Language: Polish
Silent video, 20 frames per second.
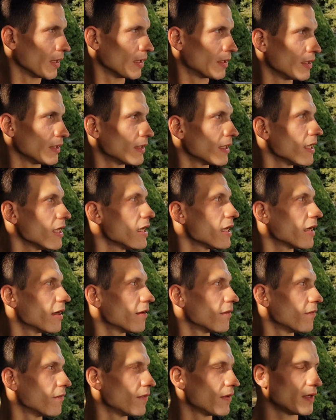
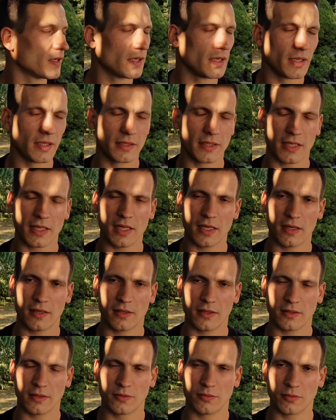Titanica w e,
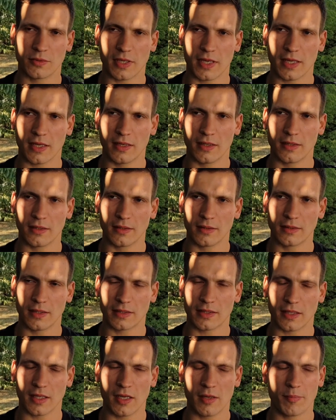takich e, tutaj e, na
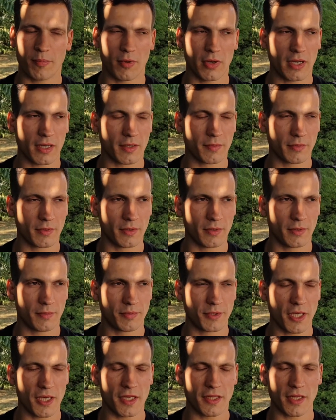takich polach
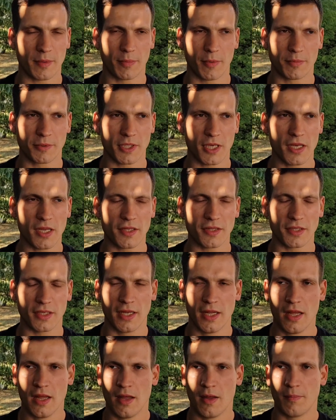pszenica po pszenicę
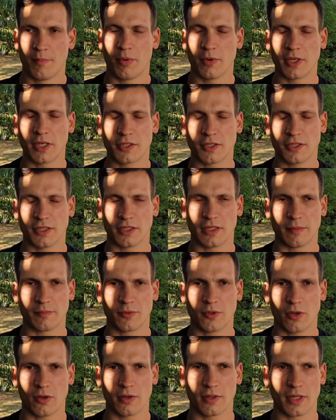ponad 7
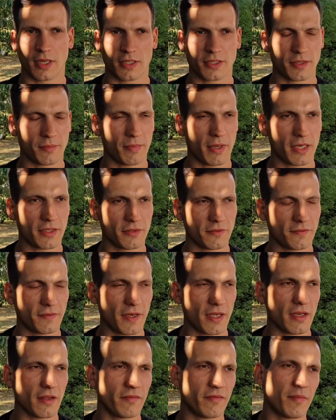ton, także bardzo
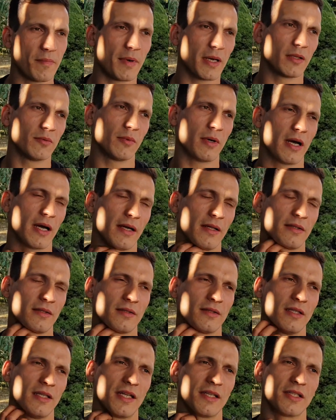fajnie wypadła.
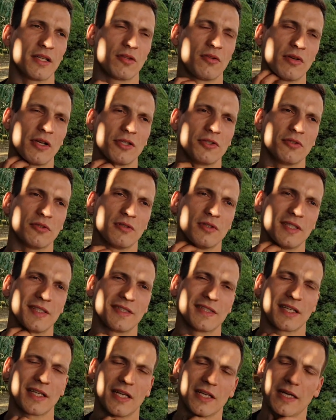Tyle, że to nasiono
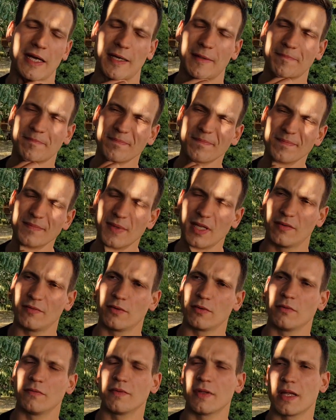jest takie
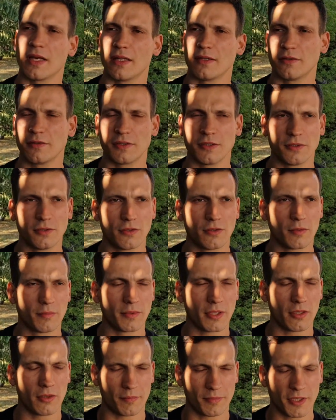niewyrównane, dosyć
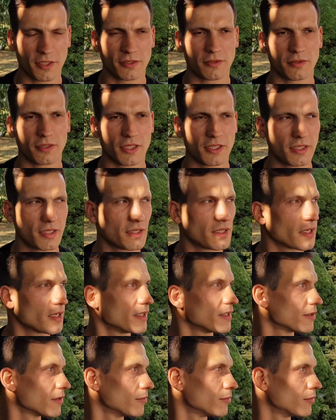drobne, no przez to też, że za
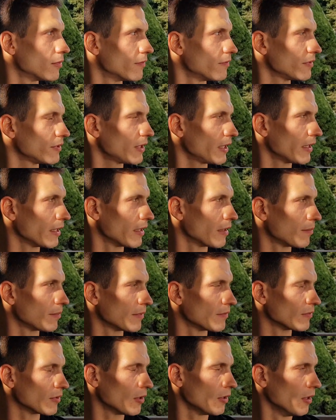gęsto było wysiane na
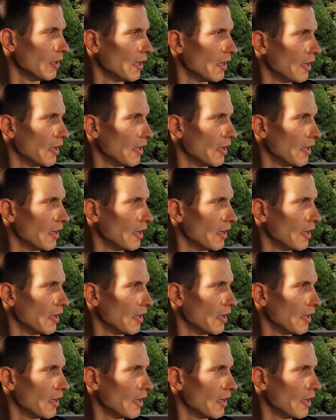pewno.